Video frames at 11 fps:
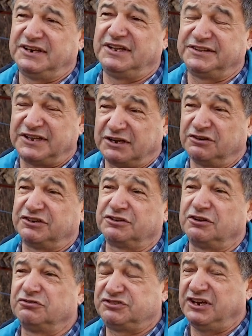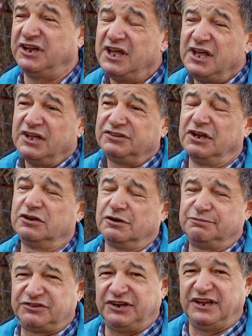dlatego że to już się tylko
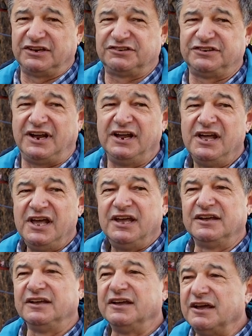przejeżdża e,